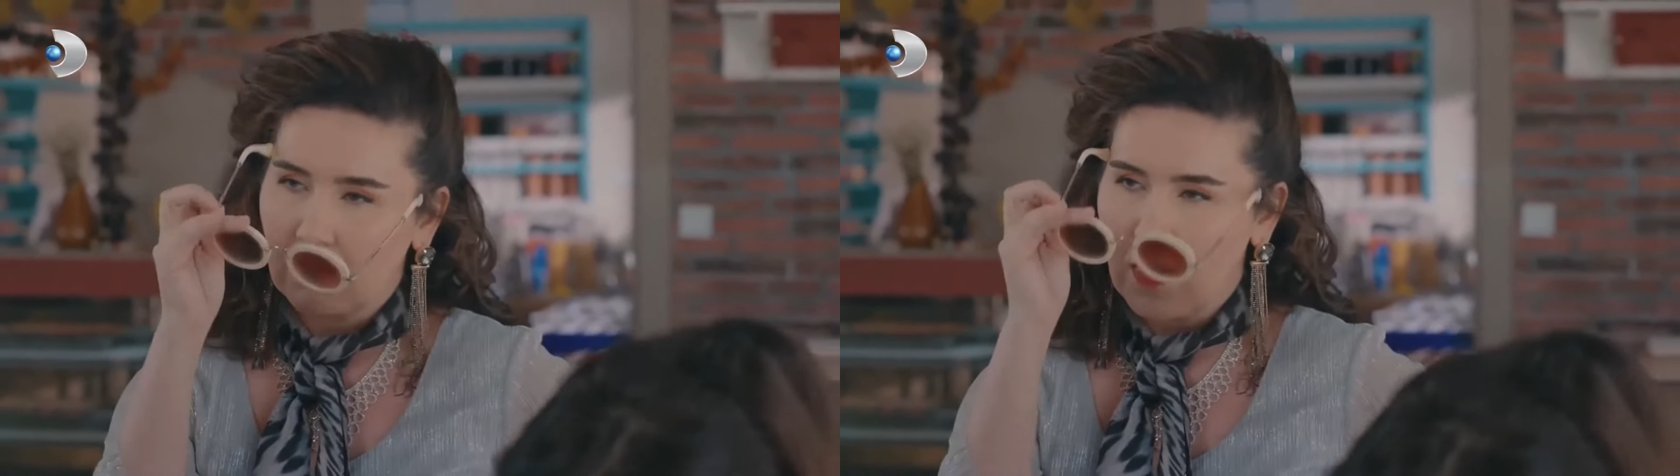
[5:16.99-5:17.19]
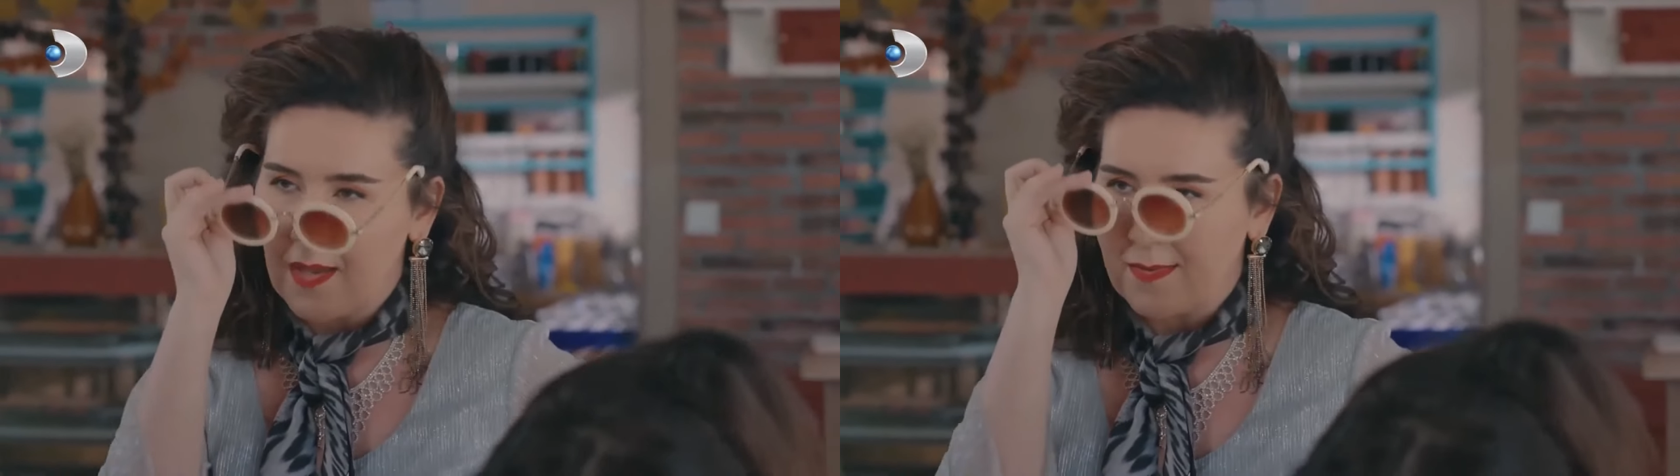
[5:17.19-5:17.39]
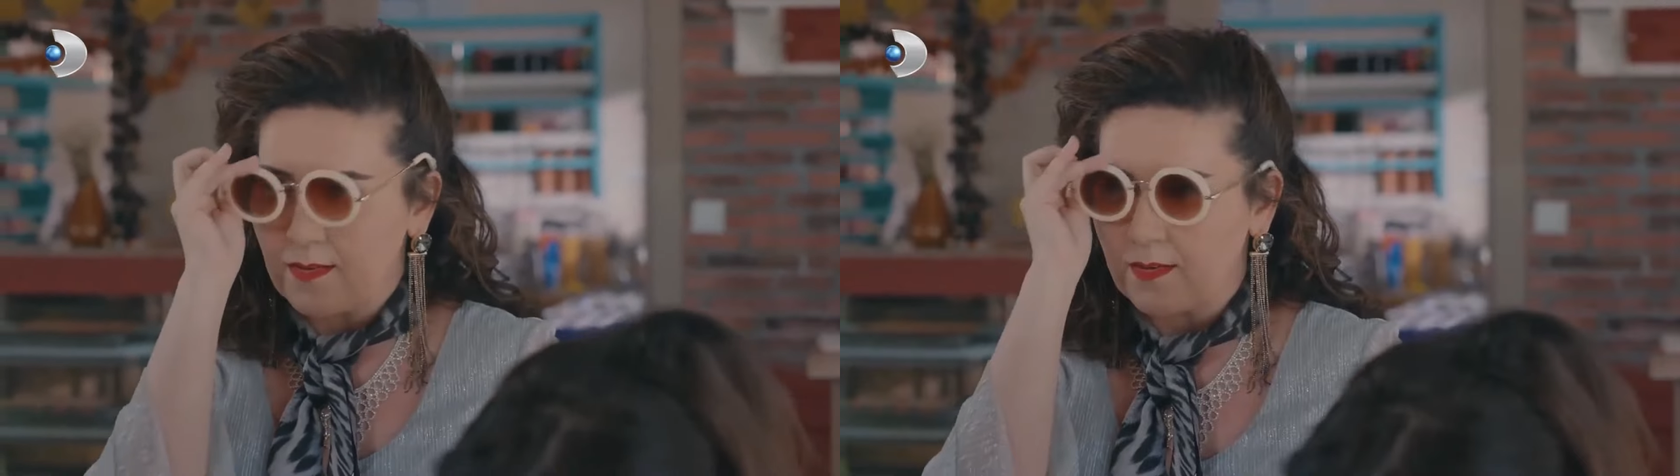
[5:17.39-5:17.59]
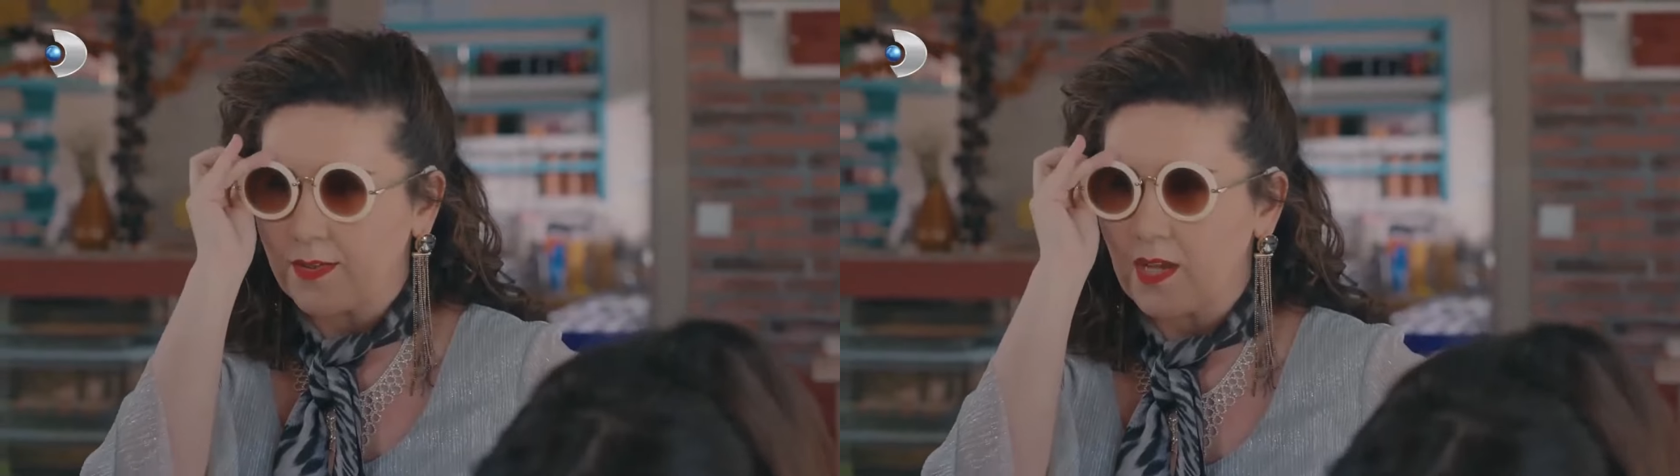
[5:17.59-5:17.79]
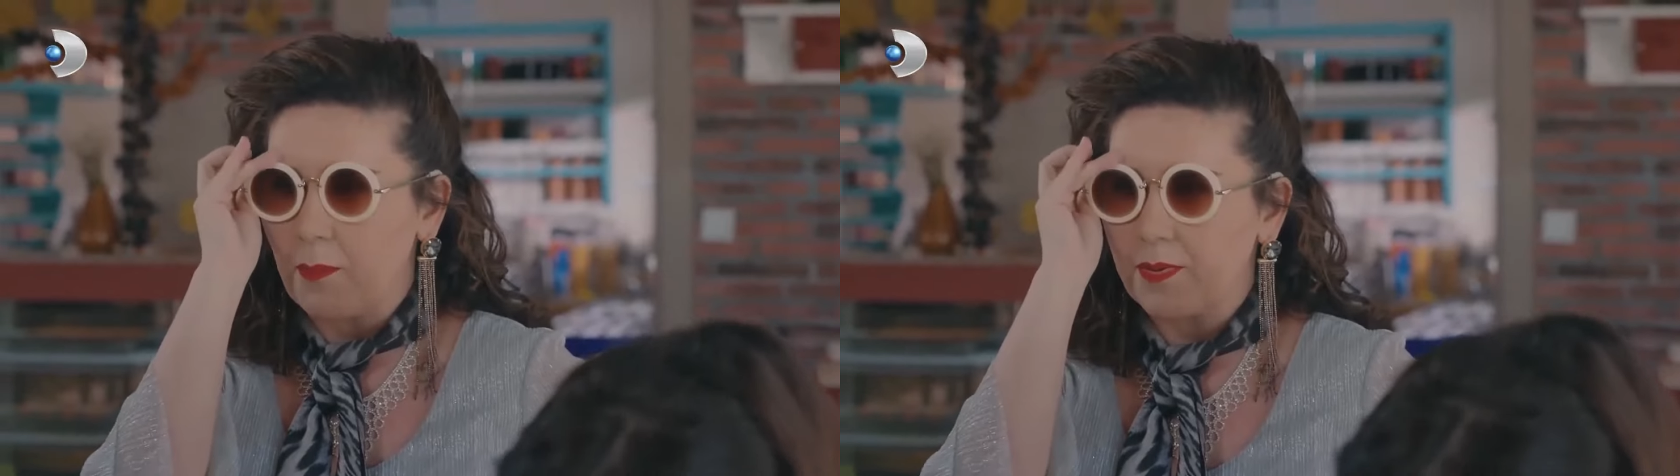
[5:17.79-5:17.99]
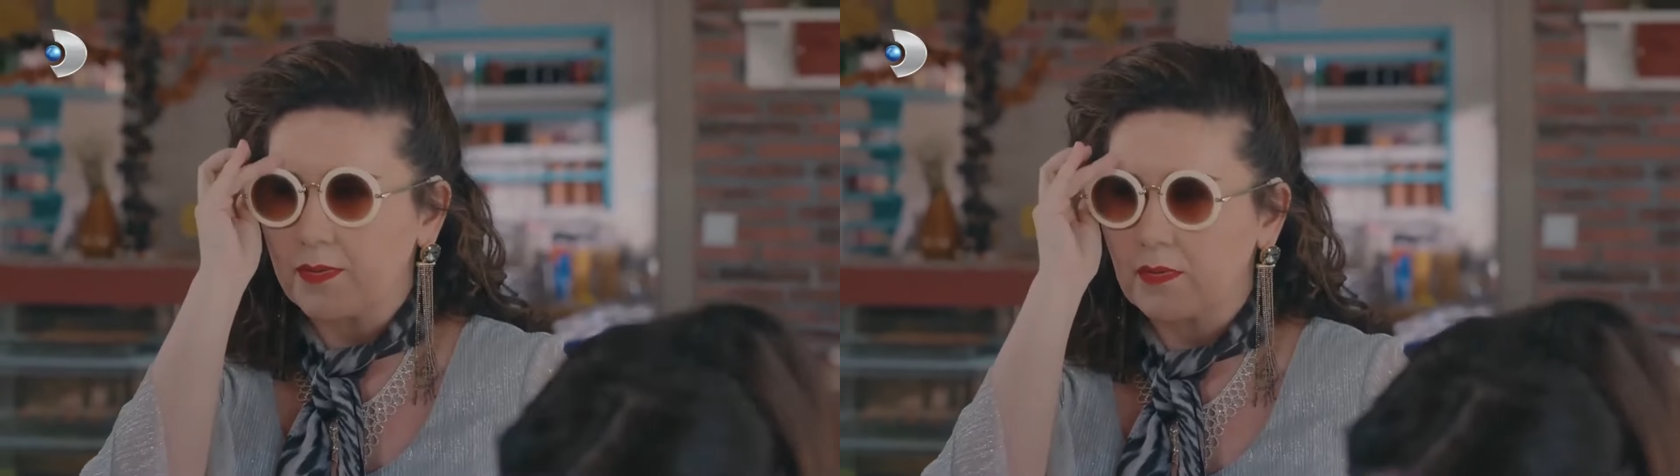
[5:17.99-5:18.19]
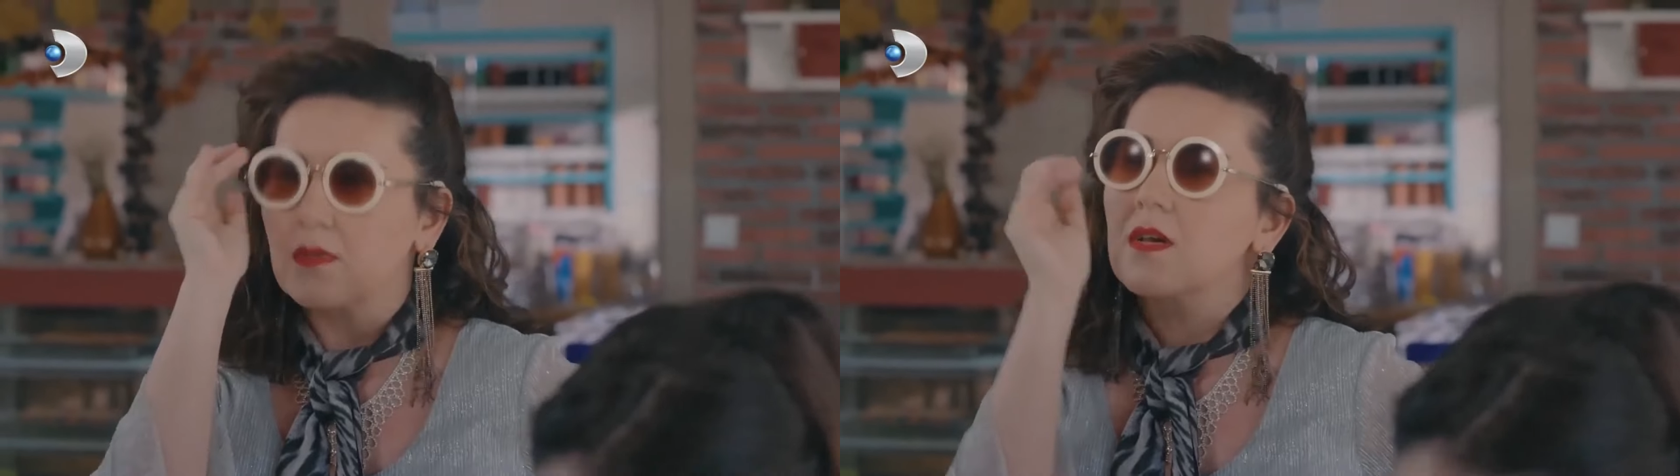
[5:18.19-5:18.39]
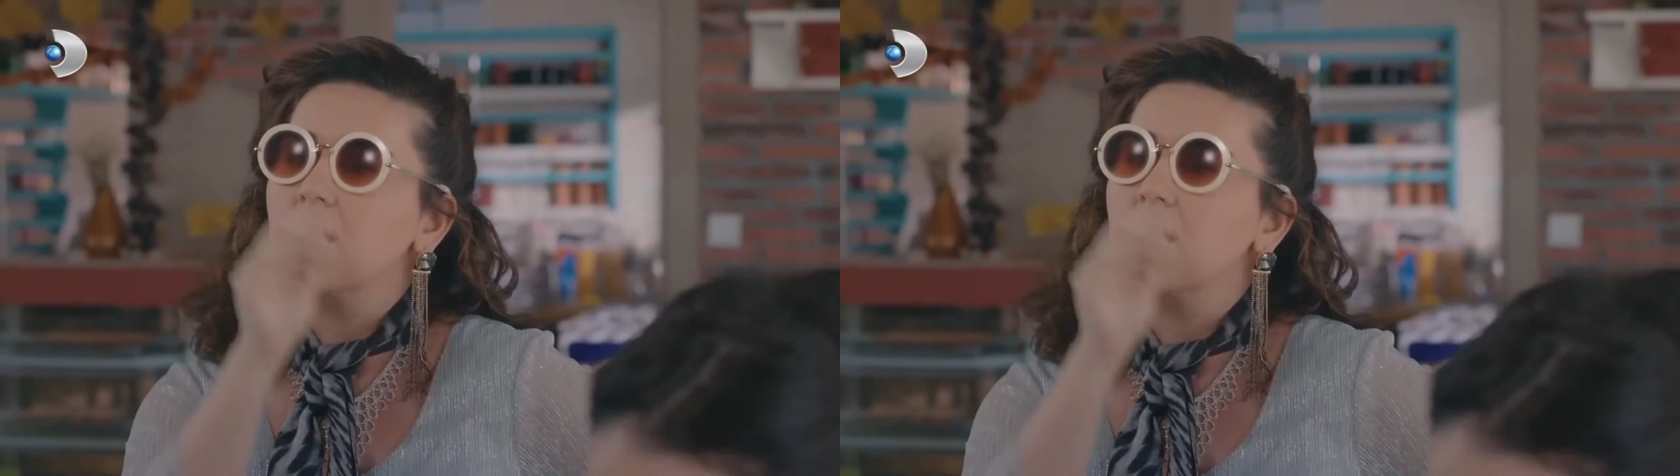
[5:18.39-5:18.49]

будь готова ко всему.